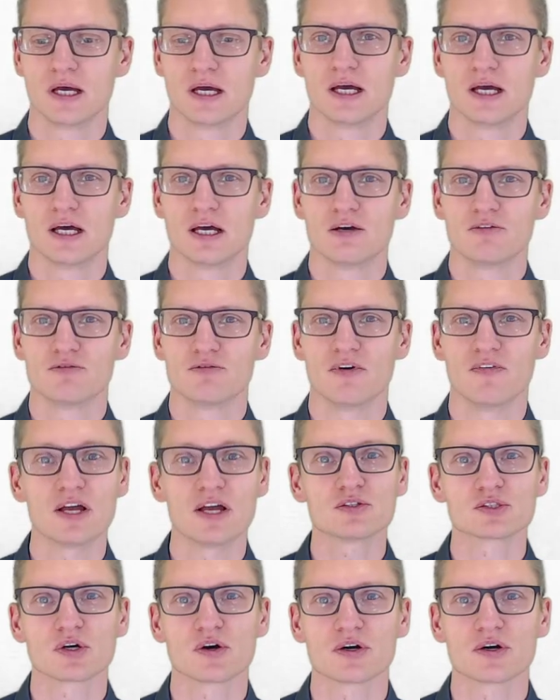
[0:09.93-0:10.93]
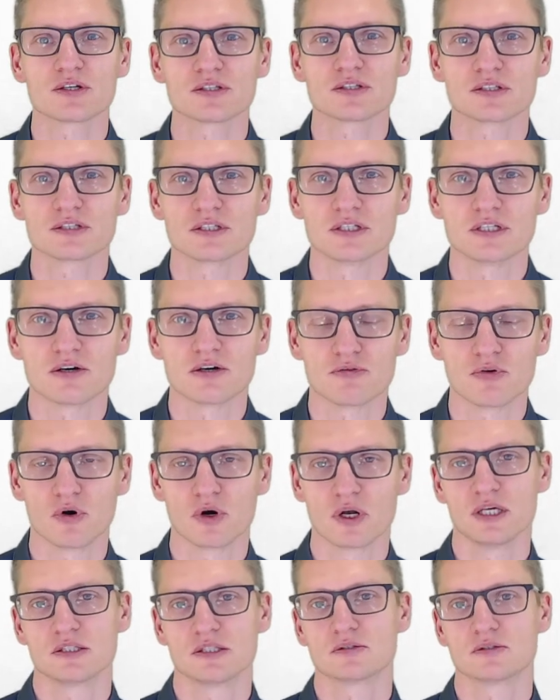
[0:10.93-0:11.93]
Wir werden uns heute in der
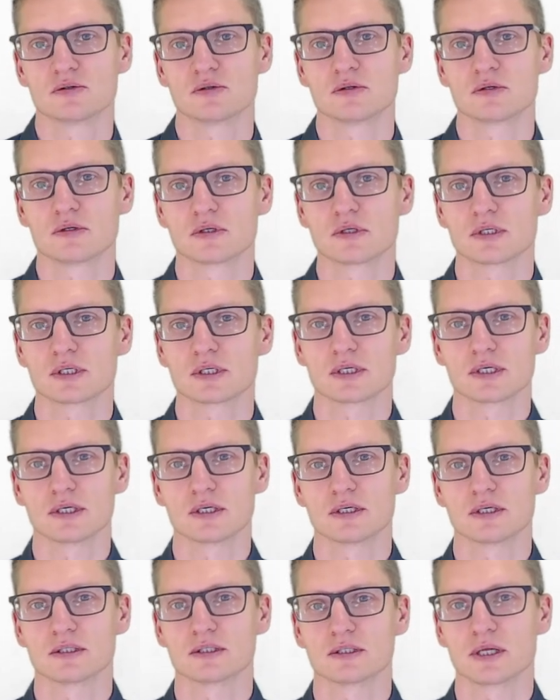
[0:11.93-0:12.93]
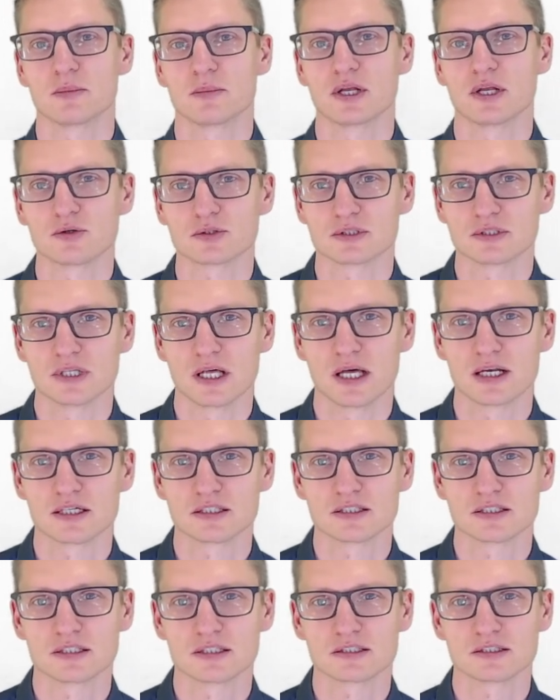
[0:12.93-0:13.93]
Vorlesung äh, damit
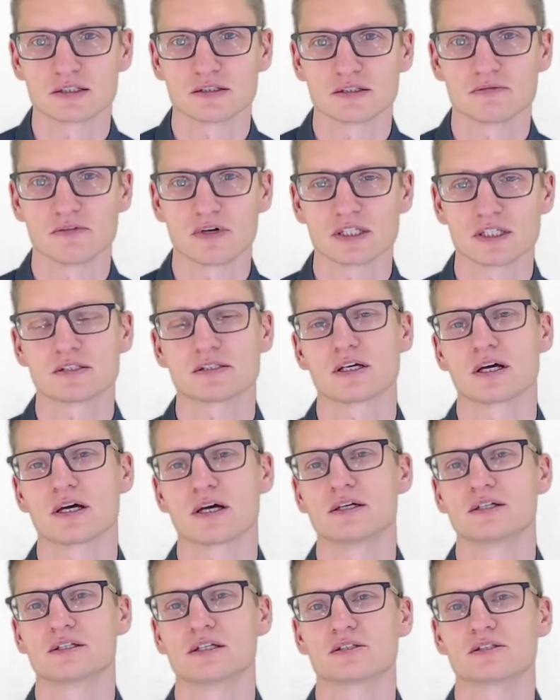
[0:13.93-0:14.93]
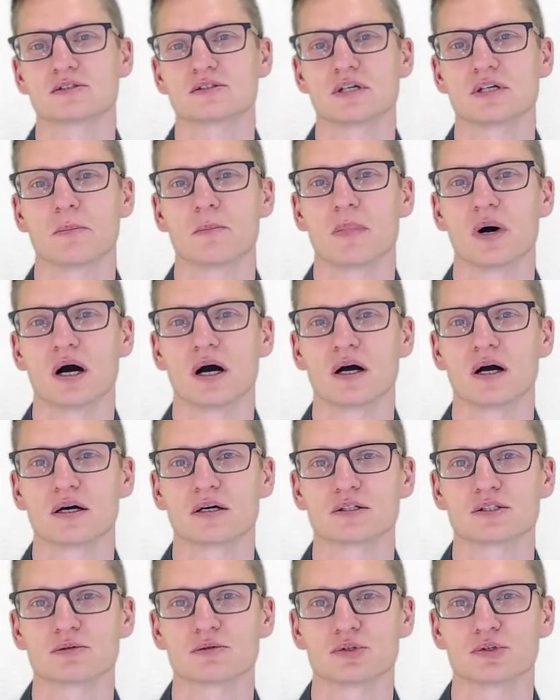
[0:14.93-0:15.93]
auseinandersetzen, was ist eigentlich der
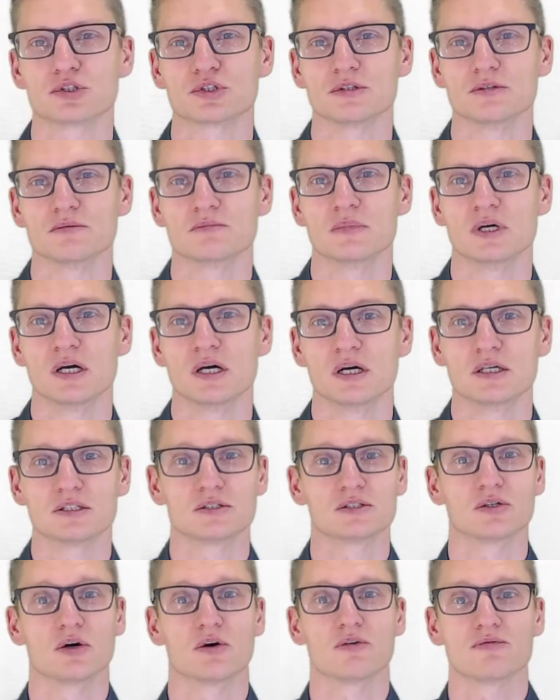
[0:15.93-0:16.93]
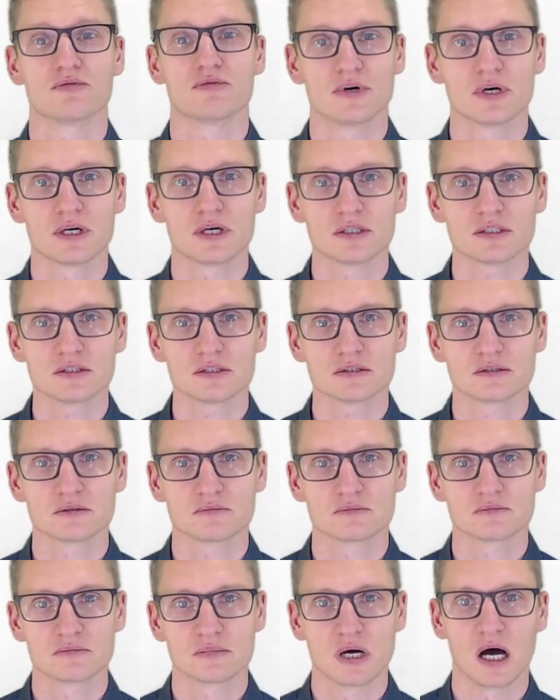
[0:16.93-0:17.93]
Zusammenhang zwischen Software,
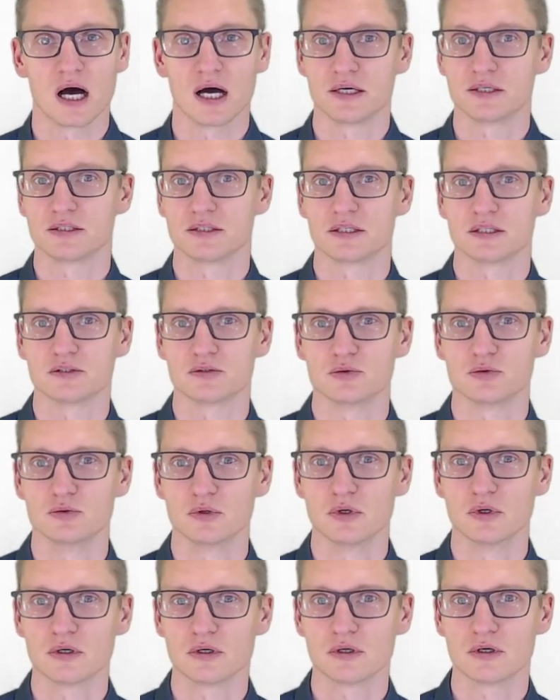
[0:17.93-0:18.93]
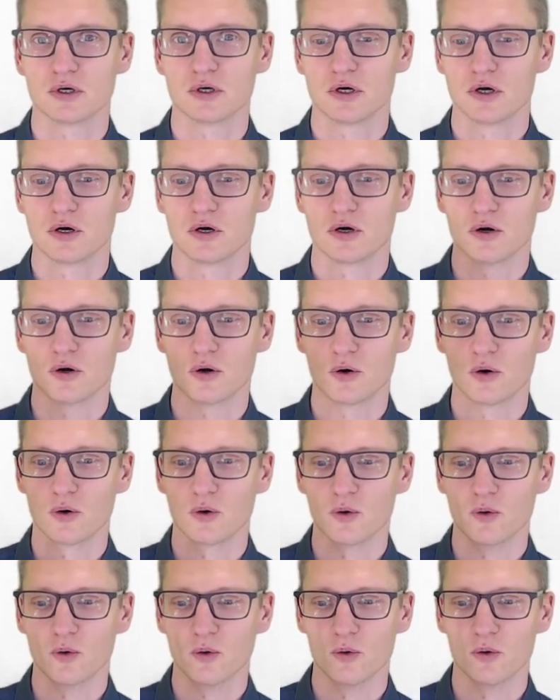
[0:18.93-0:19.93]
Architektur
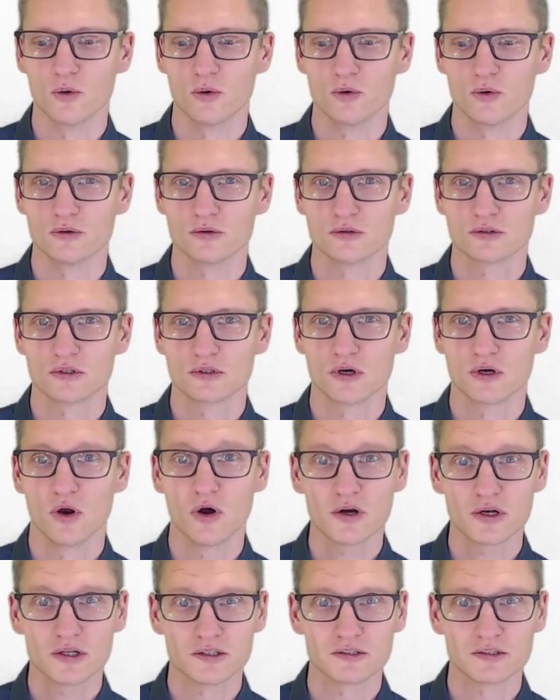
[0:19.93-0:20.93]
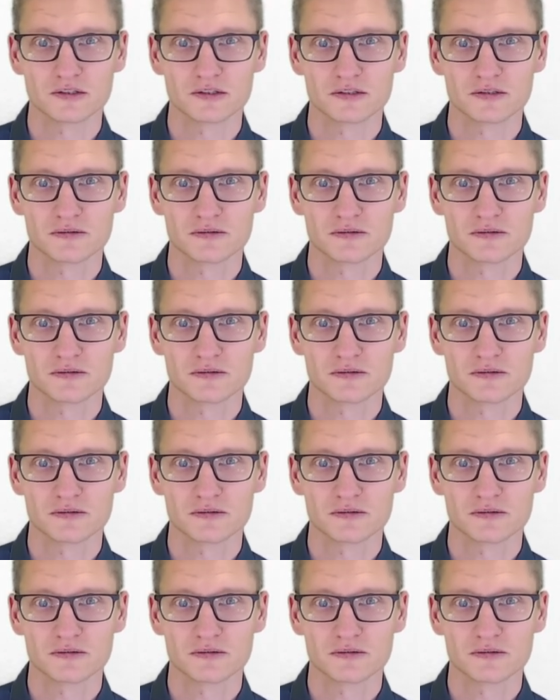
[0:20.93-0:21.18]
und Lollis.